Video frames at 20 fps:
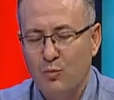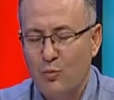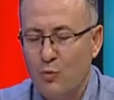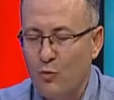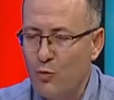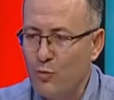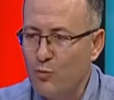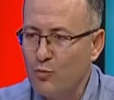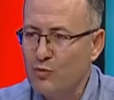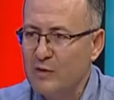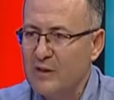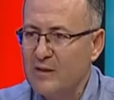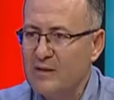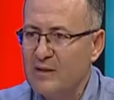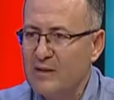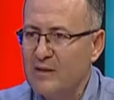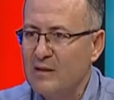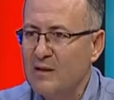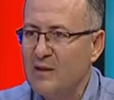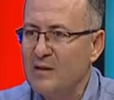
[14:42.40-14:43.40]

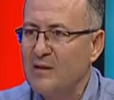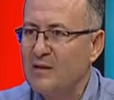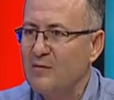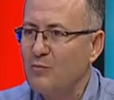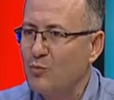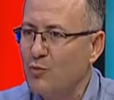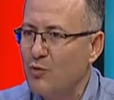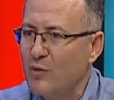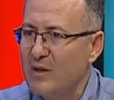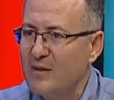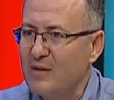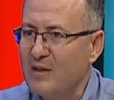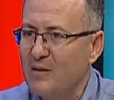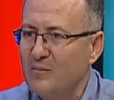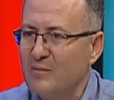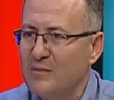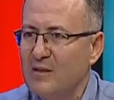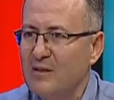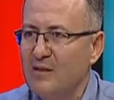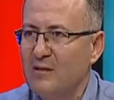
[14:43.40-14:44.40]
Omurgada hani bu
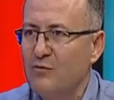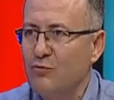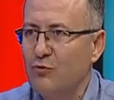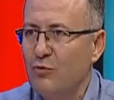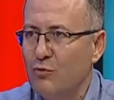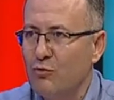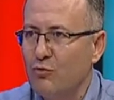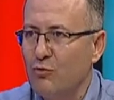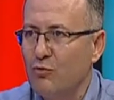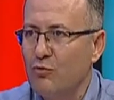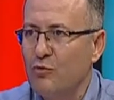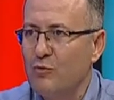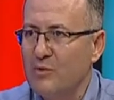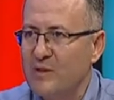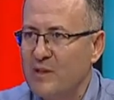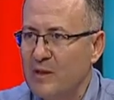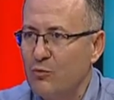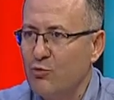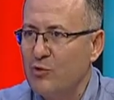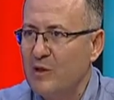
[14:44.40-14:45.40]
anlamda dört kollu
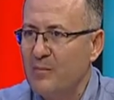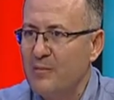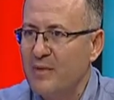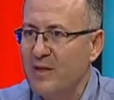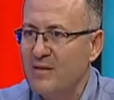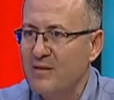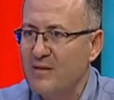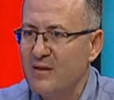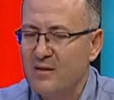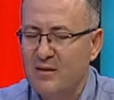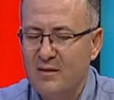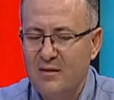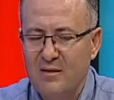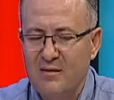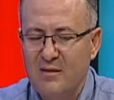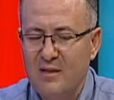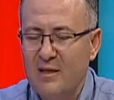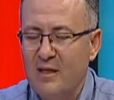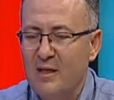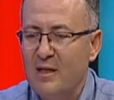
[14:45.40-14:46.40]
bir tabuta
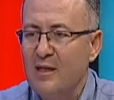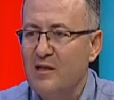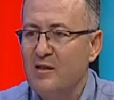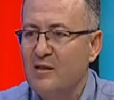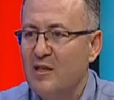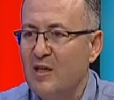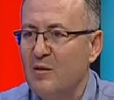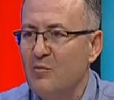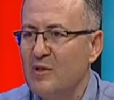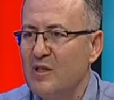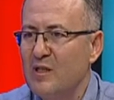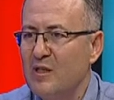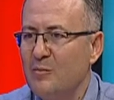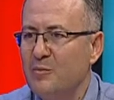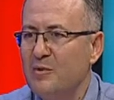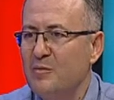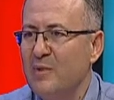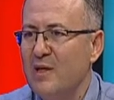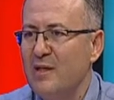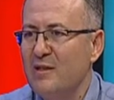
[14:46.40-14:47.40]
benzetilirse kemik
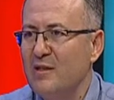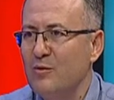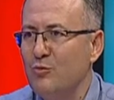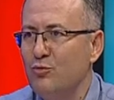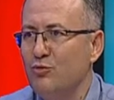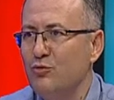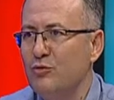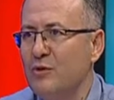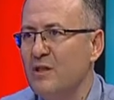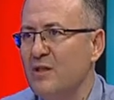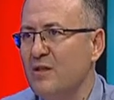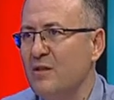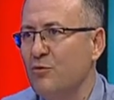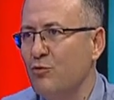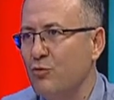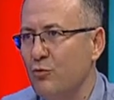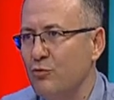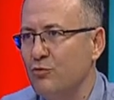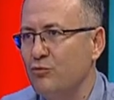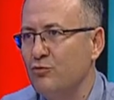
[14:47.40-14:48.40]
yapı belki bunun iki
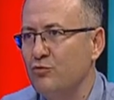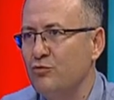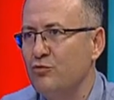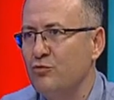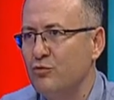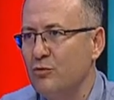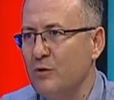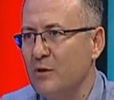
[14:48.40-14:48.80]
koludur